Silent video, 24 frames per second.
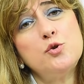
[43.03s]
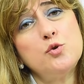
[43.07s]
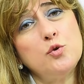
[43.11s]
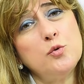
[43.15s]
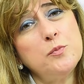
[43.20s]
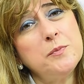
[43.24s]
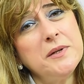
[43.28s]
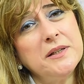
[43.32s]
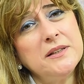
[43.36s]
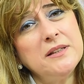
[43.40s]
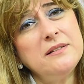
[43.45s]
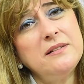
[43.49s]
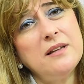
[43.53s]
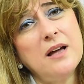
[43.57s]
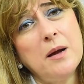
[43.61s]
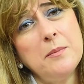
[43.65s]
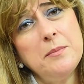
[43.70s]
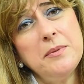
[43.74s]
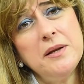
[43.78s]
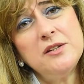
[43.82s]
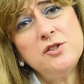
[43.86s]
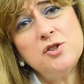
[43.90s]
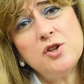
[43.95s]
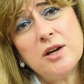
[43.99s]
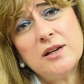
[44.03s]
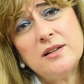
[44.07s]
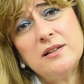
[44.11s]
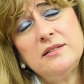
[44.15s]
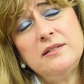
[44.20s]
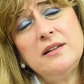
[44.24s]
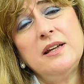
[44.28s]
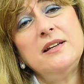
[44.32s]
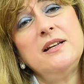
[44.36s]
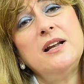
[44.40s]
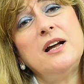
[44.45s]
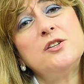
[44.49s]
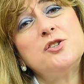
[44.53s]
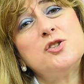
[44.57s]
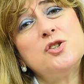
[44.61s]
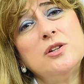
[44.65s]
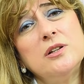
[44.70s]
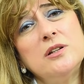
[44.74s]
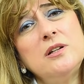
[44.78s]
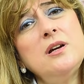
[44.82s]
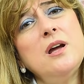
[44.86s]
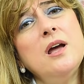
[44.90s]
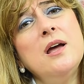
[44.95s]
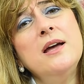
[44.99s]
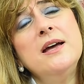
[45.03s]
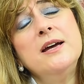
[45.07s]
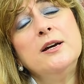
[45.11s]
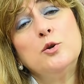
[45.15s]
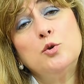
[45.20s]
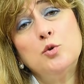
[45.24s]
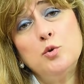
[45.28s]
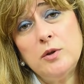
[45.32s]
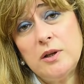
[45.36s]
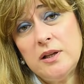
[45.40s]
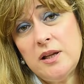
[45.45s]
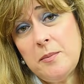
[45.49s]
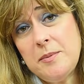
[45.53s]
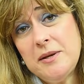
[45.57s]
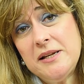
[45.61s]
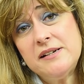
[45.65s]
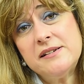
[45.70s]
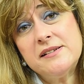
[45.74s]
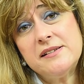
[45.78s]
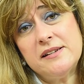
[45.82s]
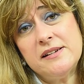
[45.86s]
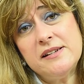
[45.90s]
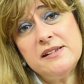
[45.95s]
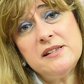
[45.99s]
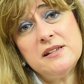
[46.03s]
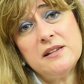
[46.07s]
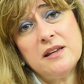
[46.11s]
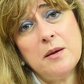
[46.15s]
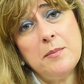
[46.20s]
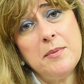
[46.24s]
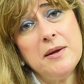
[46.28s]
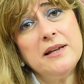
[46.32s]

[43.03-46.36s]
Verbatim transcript: şurup ya da tablet şeklinde ilaçları kullanabilirsiniz.